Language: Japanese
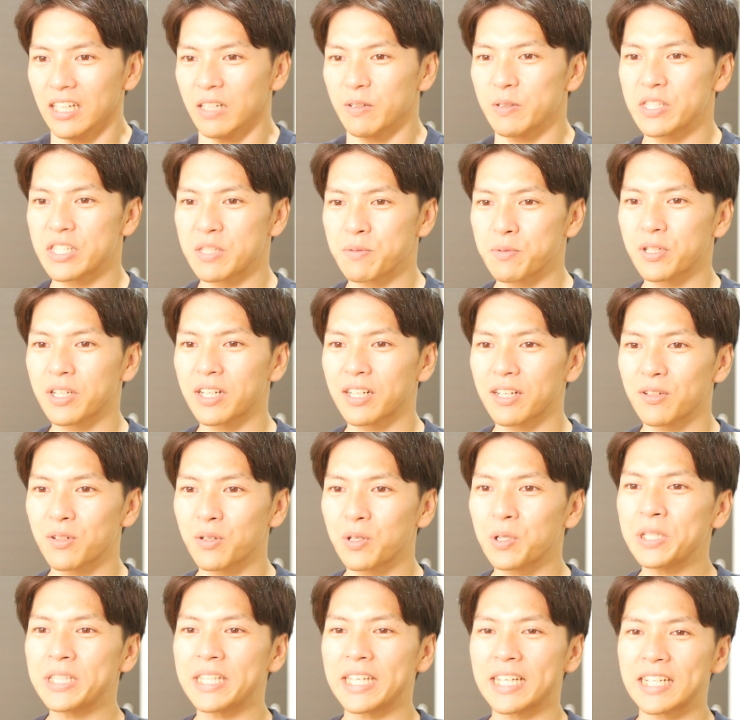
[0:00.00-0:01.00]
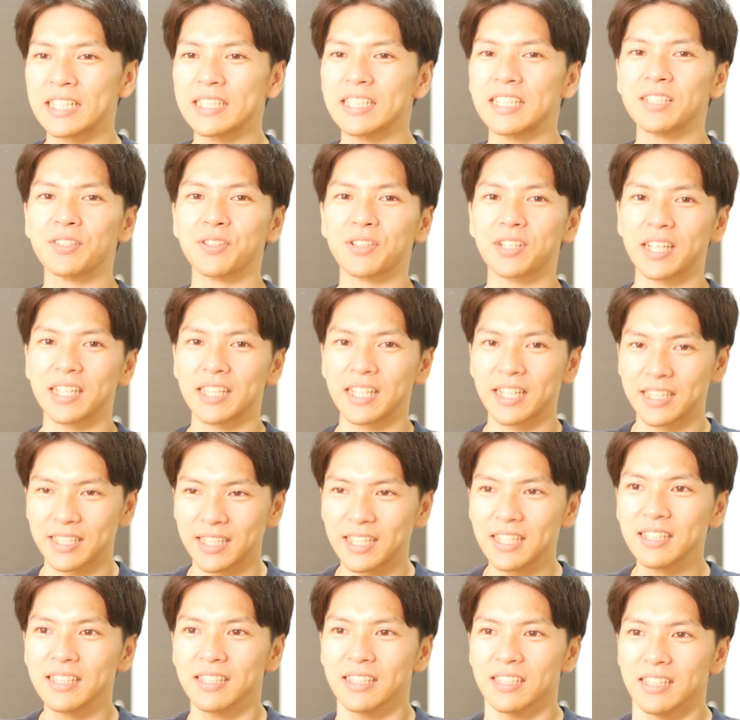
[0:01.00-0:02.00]
ぱり自分から動いていかないといけない
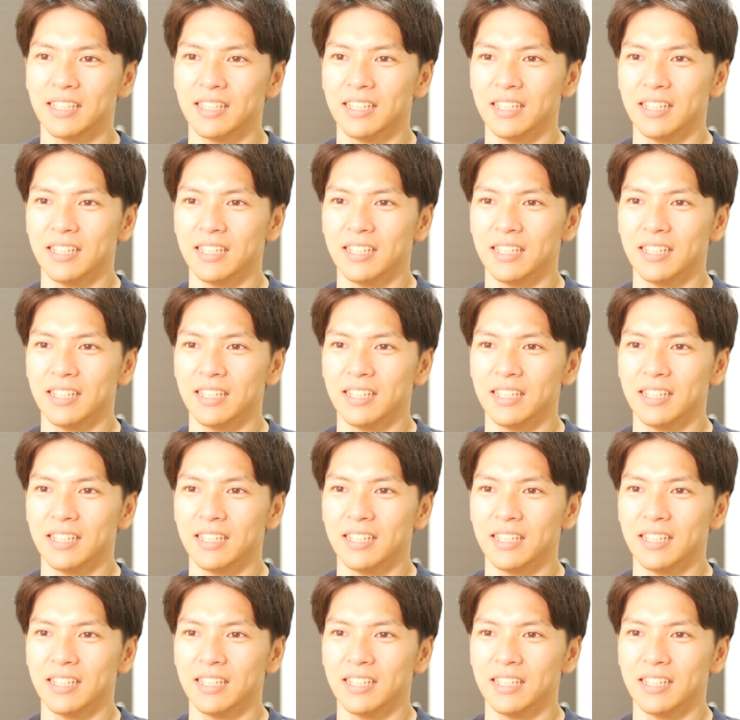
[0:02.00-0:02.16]
なっ